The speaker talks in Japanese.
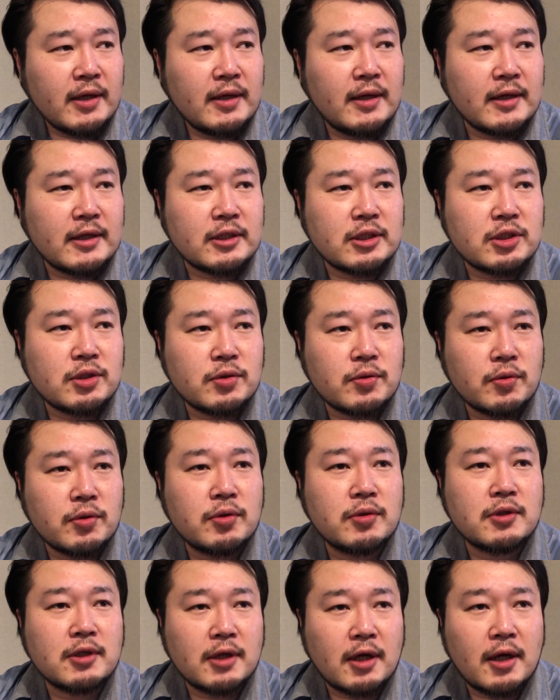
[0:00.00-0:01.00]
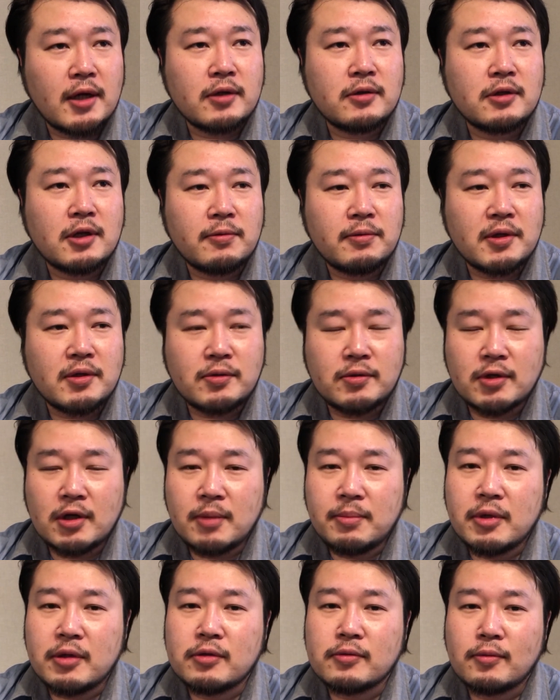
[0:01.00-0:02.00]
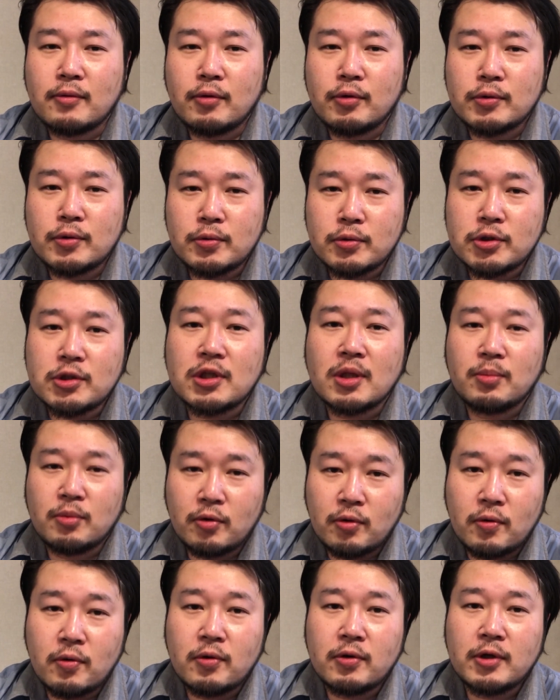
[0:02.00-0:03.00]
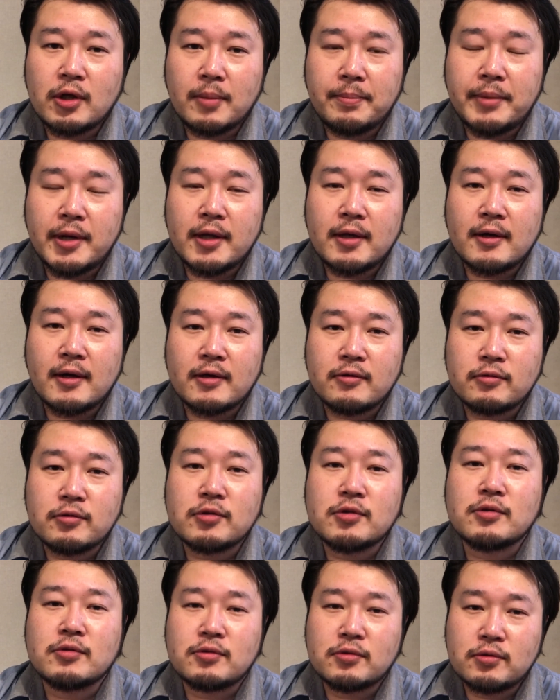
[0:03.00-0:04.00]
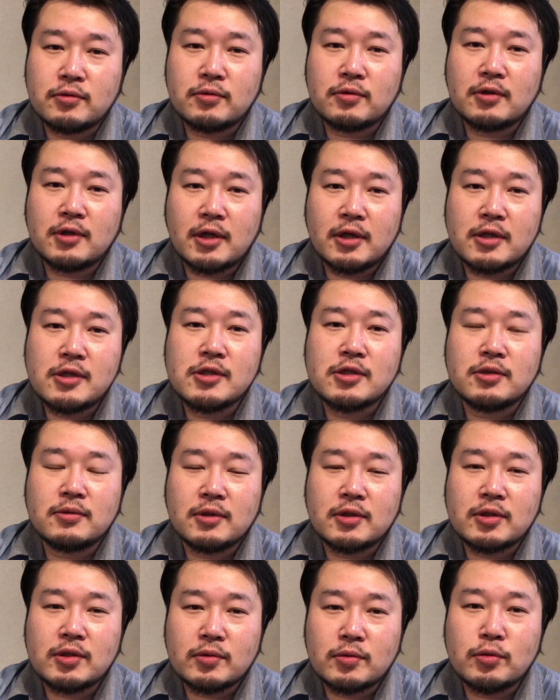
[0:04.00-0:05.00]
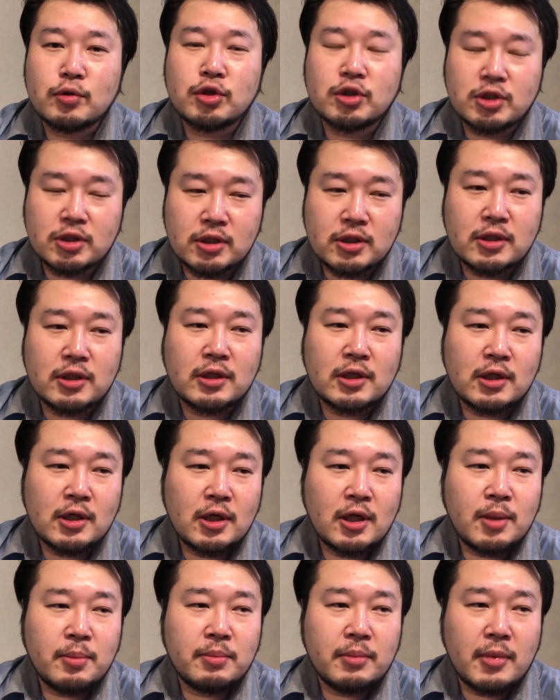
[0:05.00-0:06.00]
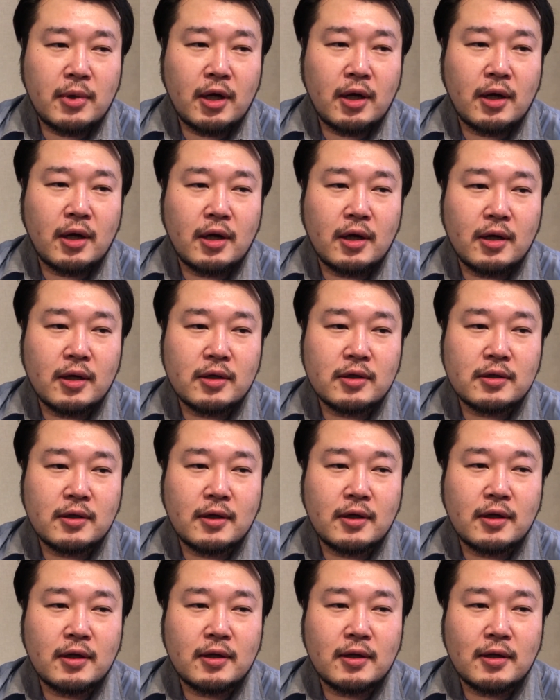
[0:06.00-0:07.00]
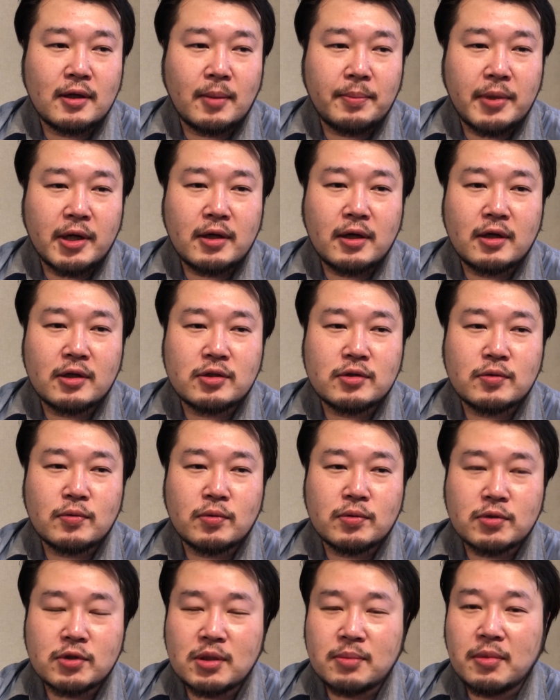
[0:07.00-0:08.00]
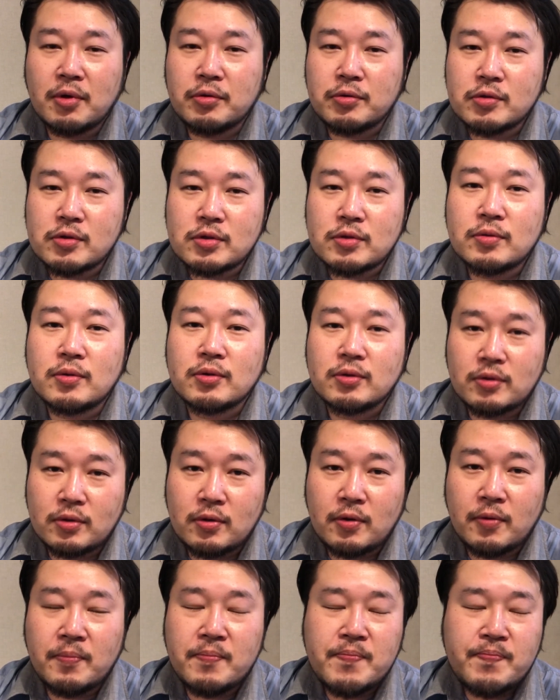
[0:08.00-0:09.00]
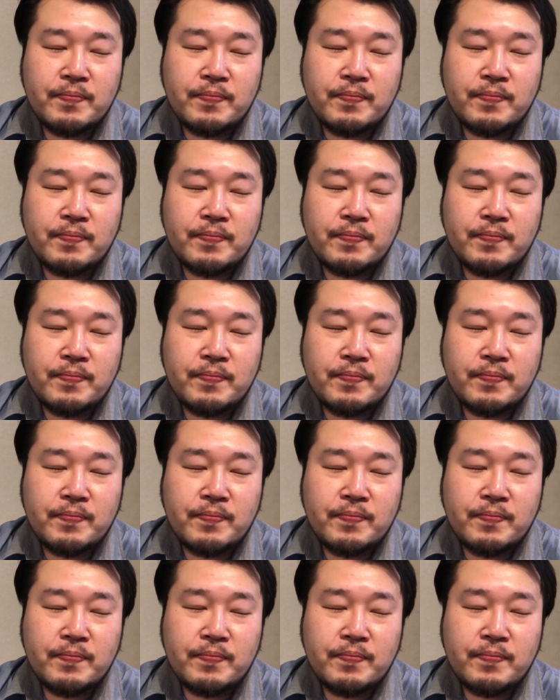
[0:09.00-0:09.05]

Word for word: 画質というかグラフィックレベルを落としてもやっぱりカクつく感じはするしまあ、えー、やっぱり画質を落とせば落とすほど